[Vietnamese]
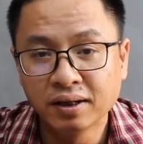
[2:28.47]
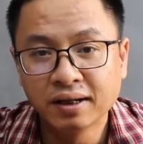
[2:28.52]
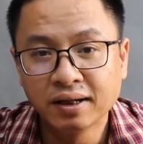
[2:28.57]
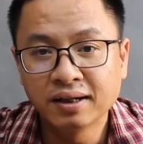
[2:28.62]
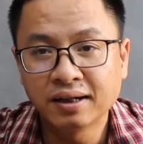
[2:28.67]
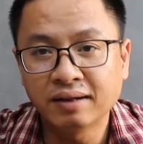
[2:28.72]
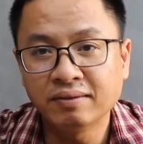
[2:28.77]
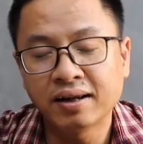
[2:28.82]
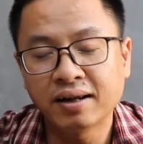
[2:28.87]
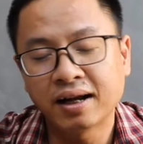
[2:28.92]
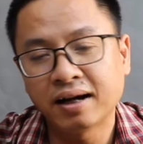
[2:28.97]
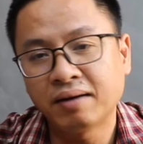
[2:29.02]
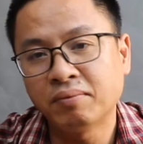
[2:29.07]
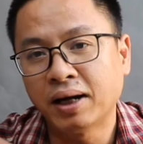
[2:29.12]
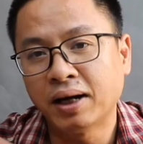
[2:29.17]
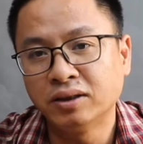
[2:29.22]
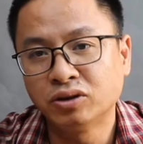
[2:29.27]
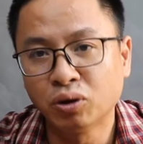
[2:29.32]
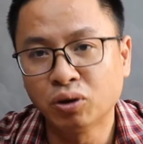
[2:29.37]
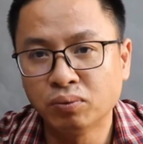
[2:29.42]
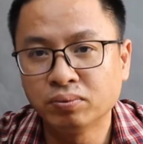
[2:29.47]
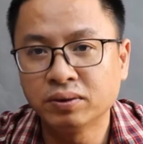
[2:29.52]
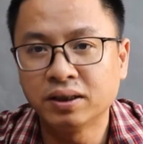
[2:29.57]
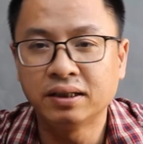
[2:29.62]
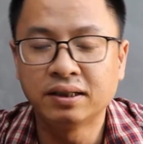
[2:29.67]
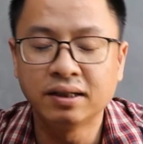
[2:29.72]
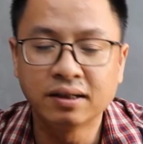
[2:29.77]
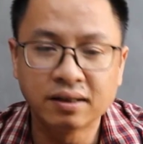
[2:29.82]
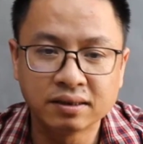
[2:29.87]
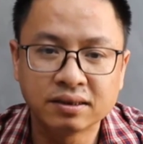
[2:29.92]
nên là các bạn dùng
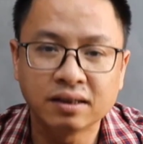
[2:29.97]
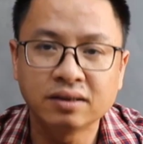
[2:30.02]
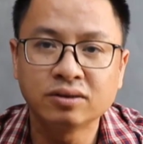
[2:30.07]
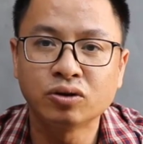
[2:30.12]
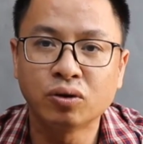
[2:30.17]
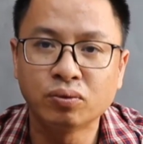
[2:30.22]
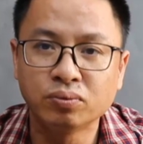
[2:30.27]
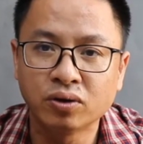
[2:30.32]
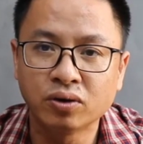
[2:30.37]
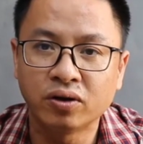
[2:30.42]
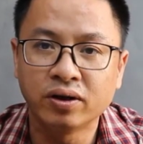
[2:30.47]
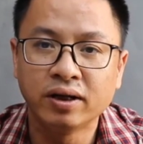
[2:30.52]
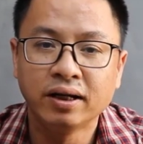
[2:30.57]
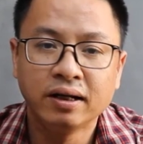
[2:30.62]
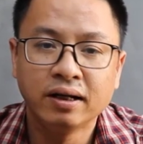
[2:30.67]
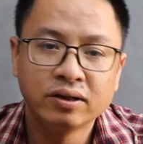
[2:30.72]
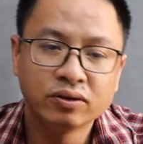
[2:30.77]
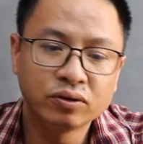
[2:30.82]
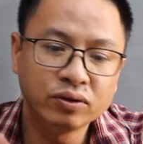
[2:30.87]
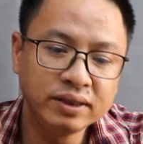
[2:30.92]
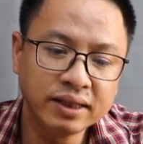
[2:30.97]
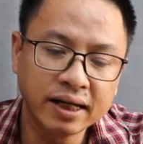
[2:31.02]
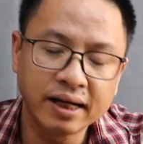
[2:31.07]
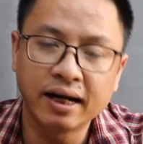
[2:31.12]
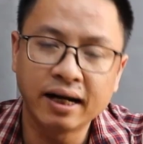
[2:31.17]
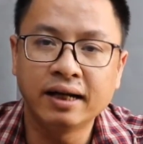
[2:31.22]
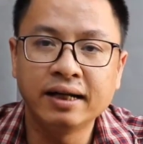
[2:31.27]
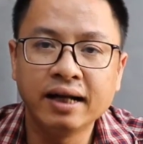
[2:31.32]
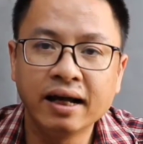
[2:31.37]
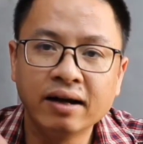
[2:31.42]
thì thừa sức dùng rồi tuy nhiên
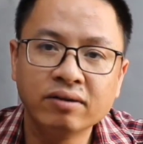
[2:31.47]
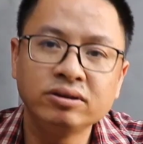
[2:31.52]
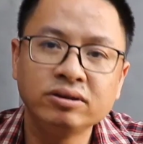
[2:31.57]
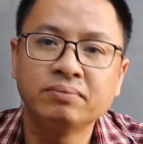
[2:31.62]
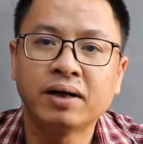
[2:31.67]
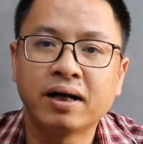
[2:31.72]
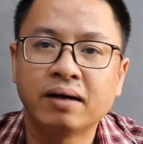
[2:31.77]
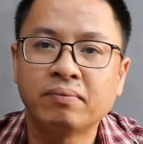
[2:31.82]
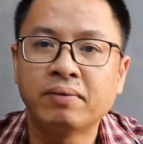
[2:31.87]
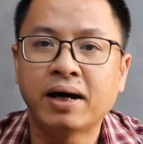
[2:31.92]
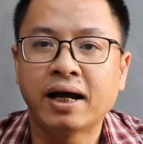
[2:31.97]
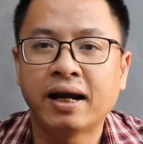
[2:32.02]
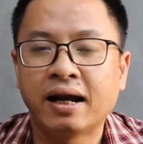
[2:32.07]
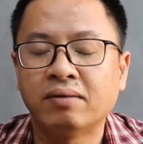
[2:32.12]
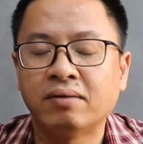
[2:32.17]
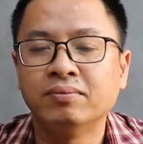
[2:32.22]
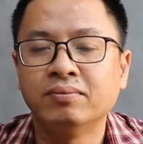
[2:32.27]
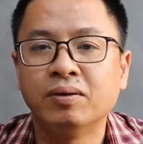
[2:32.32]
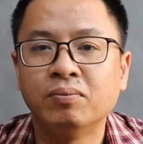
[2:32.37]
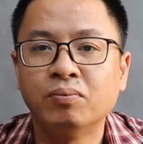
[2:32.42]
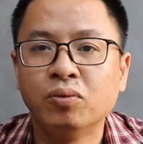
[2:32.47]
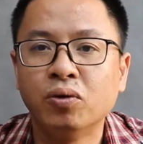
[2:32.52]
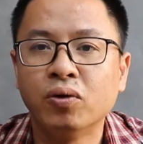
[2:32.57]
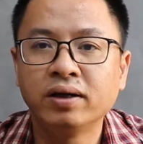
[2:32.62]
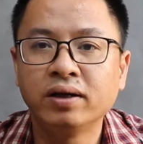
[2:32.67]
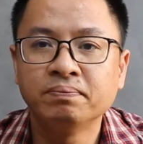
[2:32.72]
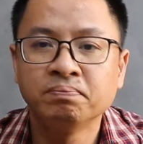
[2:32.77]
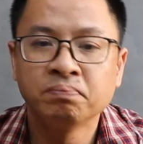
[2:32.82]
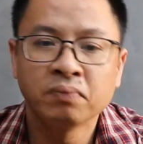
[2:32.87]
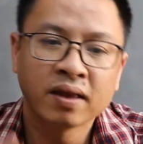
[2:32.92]
là nếu như mà các bạn nào mà muốn
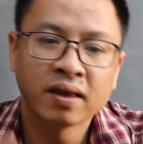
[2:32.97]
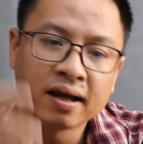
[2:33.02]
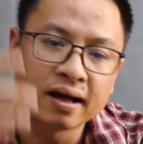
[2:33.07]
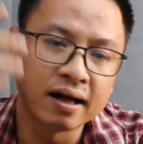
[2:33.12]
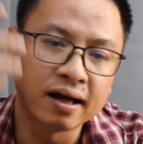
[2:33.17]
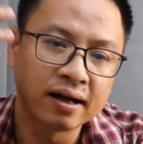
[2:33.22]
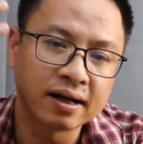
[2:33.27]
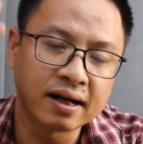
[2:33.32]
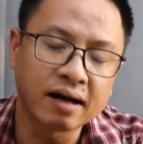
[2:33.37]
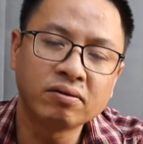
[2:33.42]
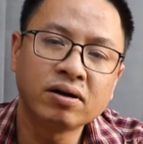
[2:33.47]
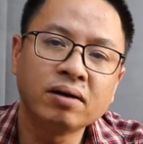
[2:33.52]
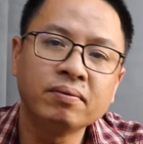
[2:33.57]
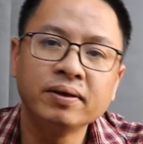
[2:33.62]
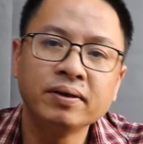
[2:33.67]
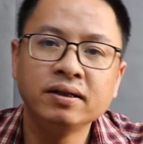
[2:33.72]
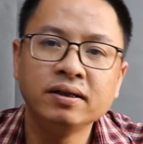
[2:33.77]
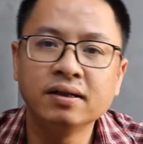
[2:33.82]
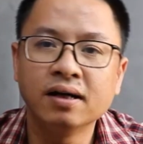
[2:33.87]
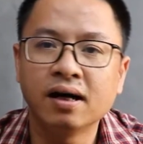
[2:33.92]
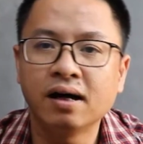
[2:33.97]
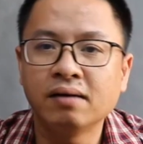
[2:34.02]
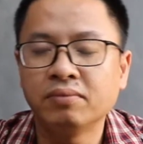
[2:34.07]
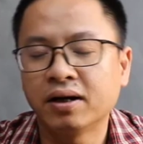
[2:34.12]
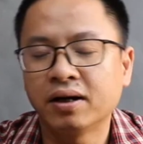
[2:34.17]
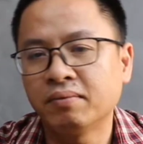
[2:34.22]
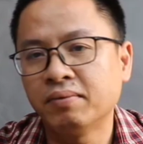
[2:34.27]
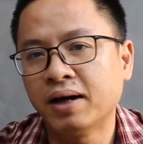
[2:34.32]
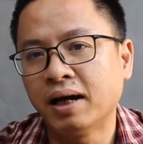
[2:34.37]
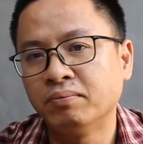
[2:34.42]
uh, cao cấp hơn nữa mà
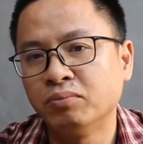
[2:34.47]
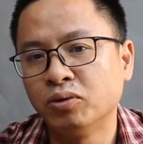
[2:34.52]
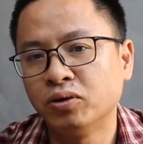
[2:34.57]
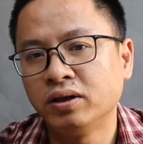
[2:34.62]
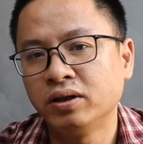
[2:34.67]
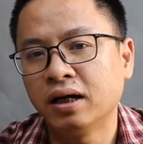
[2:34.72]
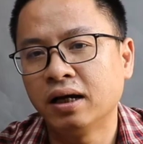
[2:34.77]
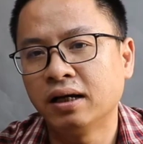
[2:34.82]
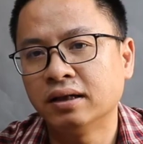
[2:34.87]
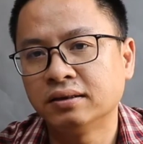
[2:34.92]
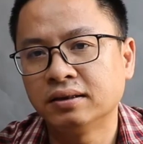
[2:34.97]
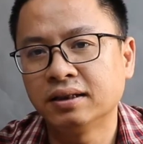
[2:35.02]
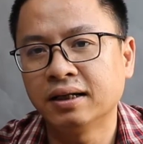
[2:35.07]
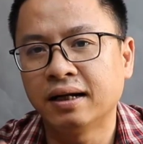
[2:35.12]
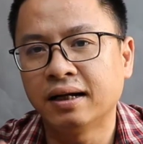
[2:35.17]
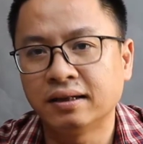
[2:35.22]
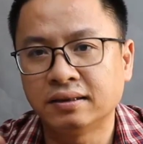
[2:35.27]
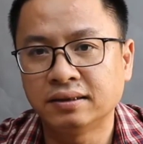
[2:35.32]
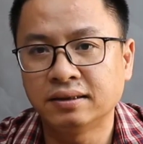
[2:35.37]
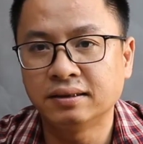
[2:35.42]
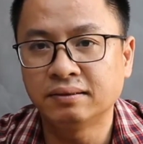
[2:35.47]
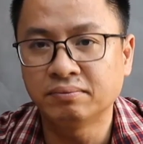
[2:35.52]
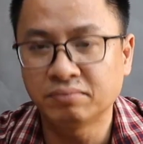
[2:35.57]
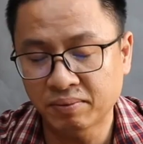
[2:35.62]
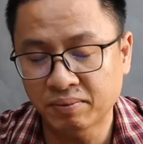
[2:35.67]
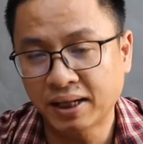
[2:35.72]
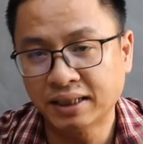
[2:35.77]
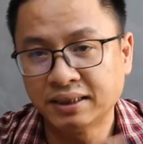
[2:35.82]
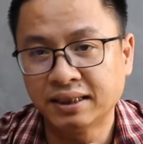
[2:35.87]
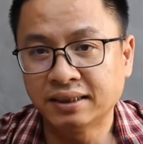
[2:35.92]
các bạn muốn uh, tức là
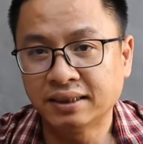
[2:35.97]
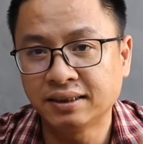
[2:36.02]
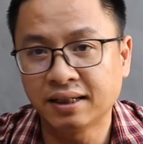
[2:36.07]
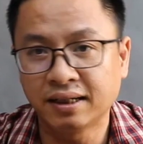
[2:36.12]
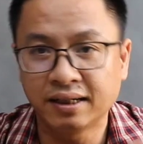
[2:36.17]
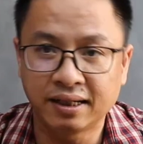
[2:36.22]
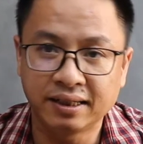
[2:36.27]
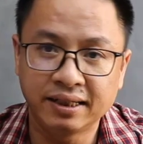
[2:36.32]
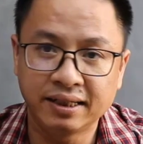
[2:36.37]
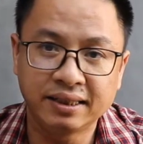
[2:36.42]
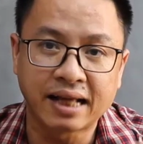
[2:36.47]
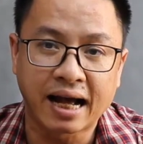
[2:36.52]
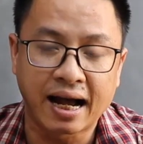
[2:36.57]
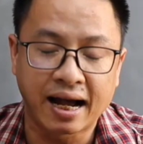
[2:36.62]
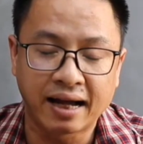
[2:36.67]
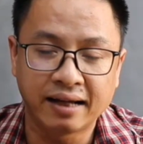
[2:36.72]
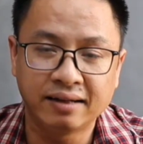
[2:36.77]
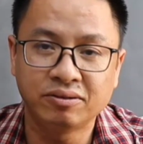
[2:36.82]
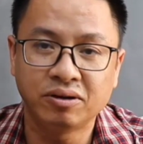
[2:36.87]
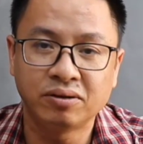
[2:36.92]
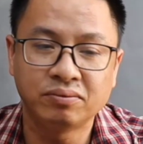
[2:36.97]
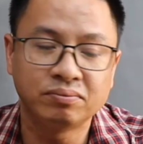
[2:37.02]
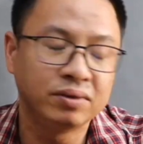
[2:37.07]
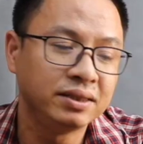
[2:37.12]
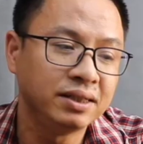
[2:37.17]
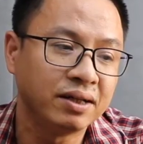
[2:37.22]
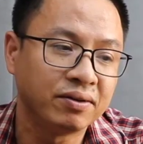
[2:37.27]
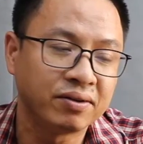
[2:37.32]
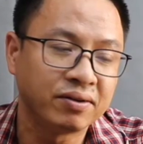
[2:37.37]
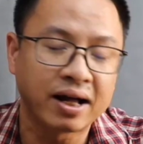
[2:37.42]
các bạn sẽ search là đi tải đúng không mà
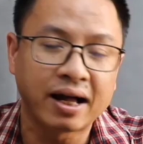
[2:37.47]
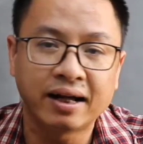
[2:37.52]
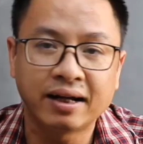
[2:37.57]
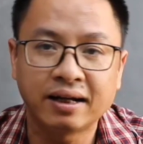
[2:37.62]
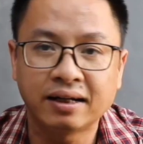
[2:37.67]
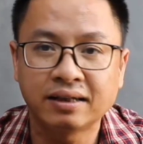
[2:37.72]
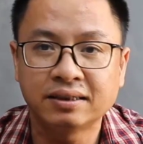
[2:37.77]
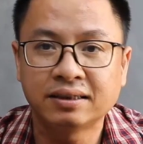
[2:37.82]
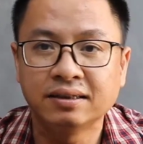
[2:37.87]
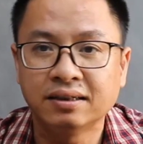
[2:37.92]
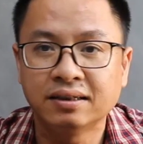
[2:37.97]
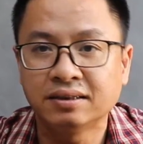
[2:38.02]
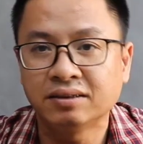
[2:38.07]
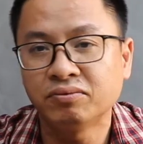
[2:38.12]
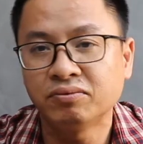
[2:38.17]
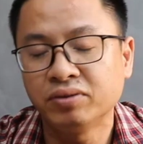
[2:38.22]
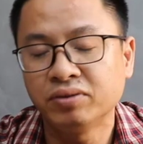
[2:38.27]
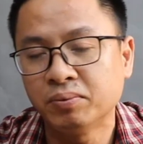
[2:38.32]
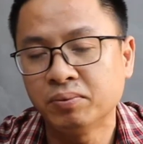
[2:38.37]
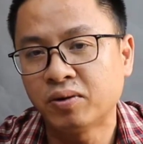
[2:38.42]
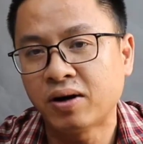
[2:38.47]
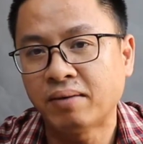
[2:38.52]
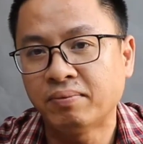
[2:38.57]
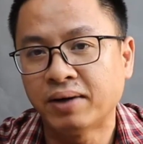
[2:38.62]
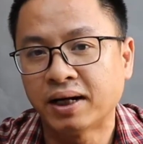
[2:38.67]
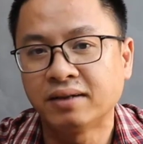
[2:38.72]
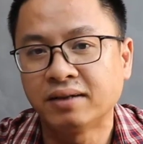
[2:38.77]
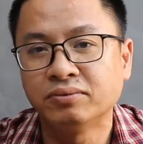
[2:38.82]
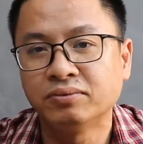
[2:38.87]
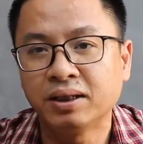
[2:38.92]
nhiều cái các thứ ở trong Filmora
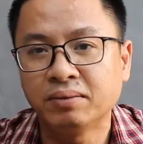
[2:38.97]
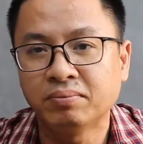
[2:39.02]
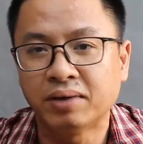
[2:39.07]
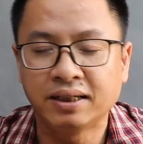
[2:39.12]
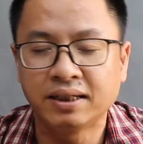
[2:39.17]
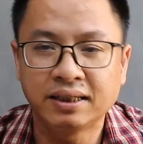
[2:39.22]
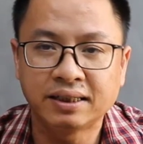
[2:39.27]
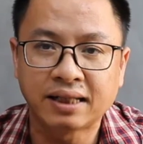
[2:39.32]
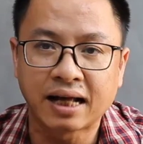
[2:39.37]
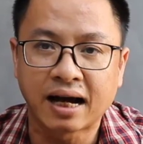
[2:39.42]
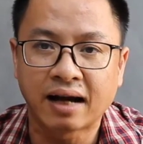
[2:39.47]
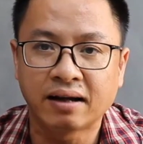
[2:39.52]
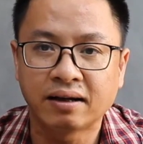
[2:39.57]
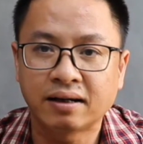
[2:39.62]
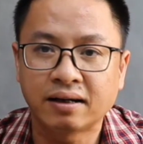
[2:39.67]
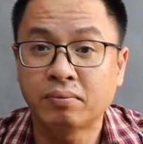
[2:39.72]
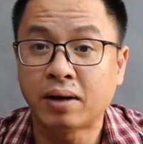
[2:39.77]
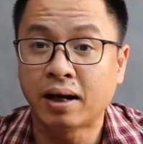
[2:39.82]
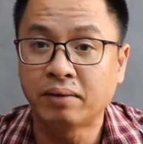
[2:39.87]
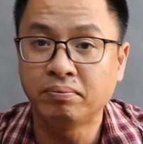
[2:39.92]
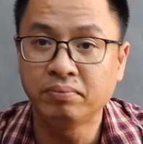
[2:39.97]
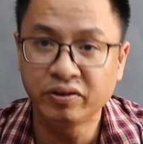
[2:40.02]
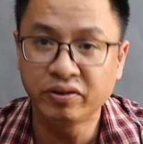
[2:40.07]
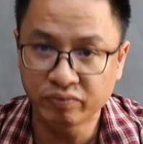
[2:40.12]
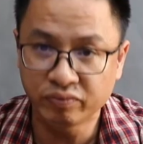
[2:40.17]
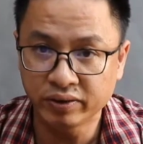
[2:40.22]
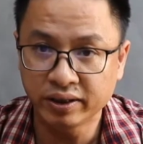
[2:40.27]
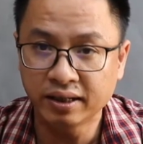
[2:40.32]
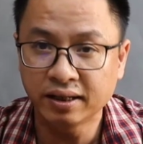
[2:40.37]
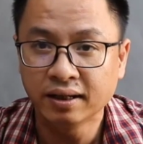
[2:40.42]
bạn không thích bạn đi tải các bản miễn
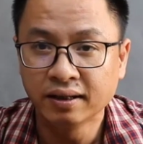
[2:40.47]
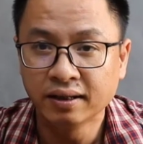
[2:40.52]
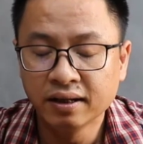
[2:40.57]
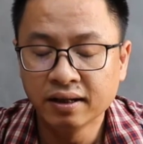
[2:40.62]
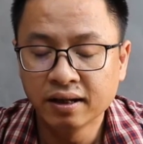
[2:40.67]
phí